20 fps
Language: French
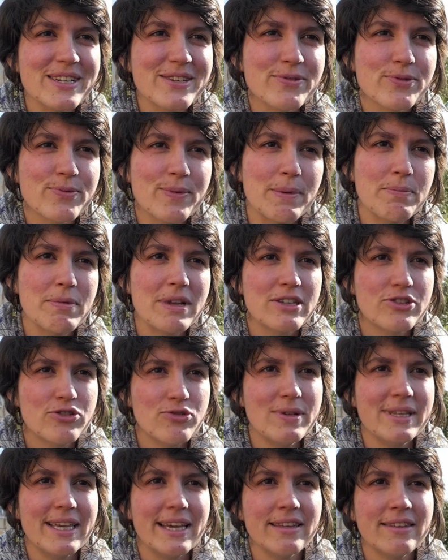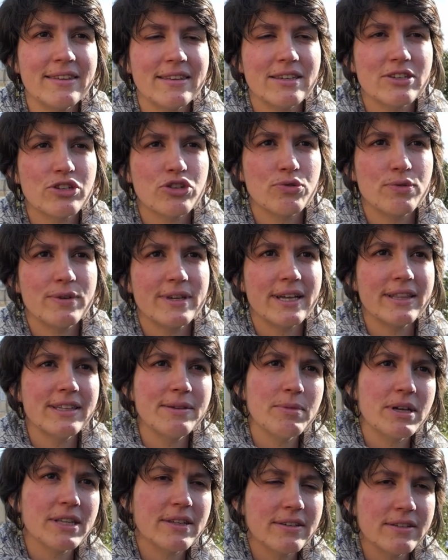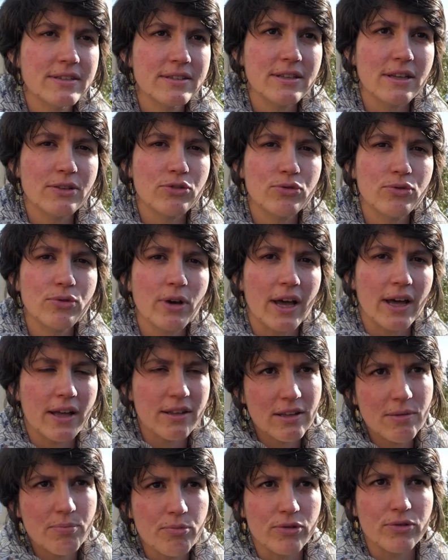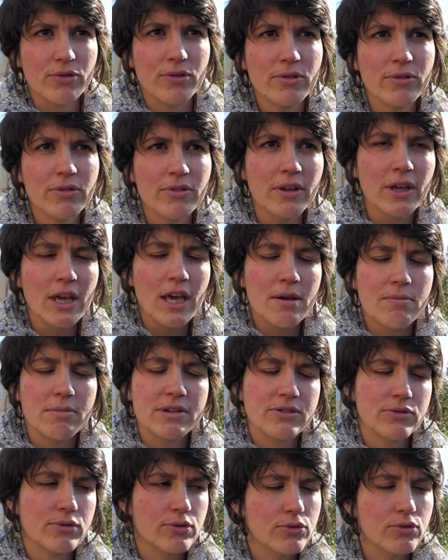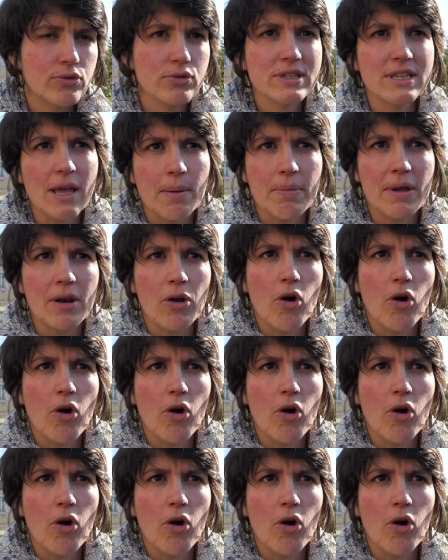je m'appelle Juliette et je suis animatrice nature indépendante. Ma structure s'appelle